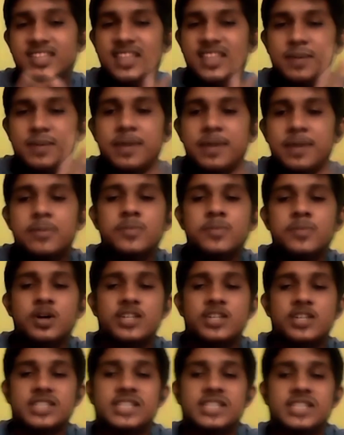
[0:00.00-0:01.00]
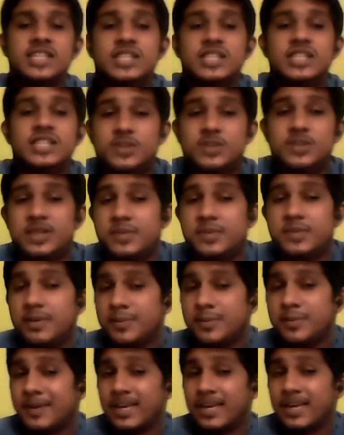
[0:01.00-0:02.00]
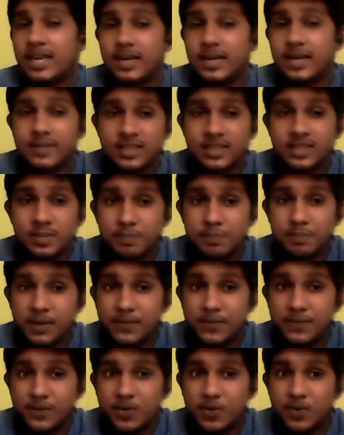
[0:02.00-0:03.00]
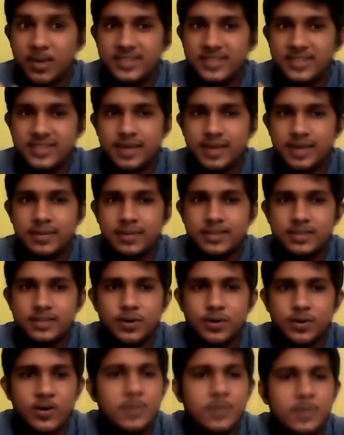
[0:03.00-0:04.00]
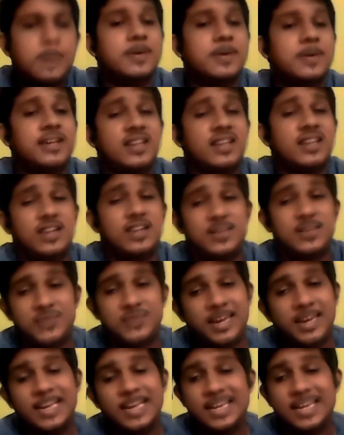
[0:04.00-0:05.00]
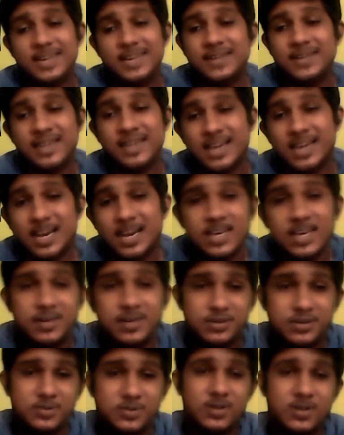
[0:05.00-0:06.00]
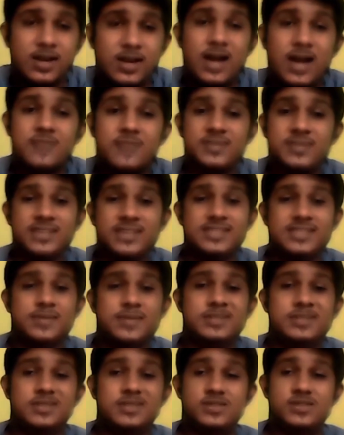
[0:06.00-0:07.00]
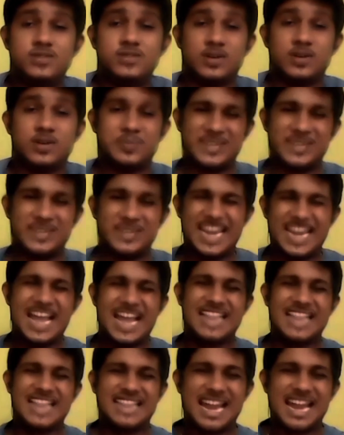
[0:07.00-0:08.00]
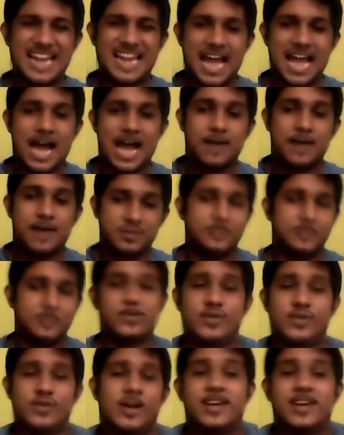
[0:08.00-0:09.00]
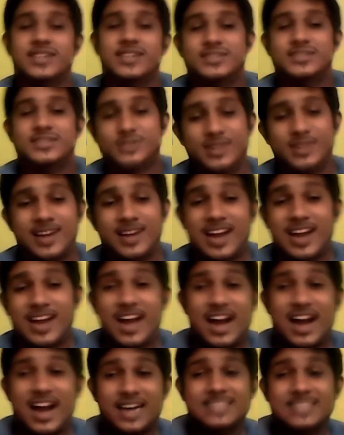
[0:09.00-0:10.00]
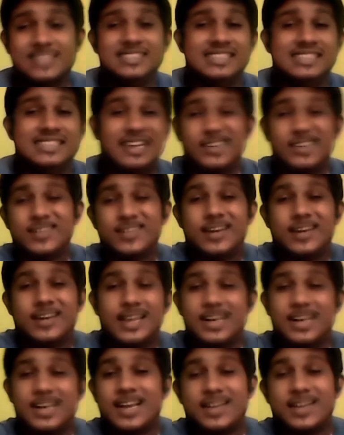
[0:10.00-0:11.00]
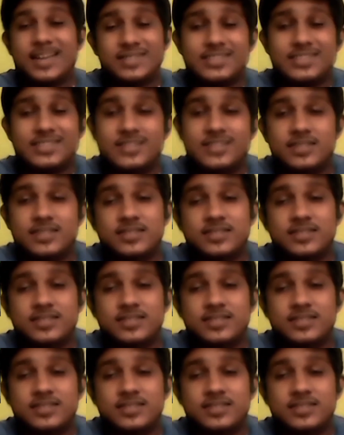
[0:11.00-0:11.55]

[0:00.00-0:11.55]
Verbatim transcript: இந்த மீமும் போட்டிருக்கு ஸோ இந்த மீமை பார்க்கல வந்து பிஃபோர் எக்ஸாம் வந்து ஒண்ணுமே படிக்கலடா ஃபெயில் ஆகிடுவேண்டா அப்படின்னு சொல்லுவாங்க ஆஃப்டர் எக்ஸாம் வந்து டொப்பரே நான் தாண்டா அப்படின்னு சொல்லுவான் ஸோ அதுக்கு ரெண்டு கடையில நாங்க வந்து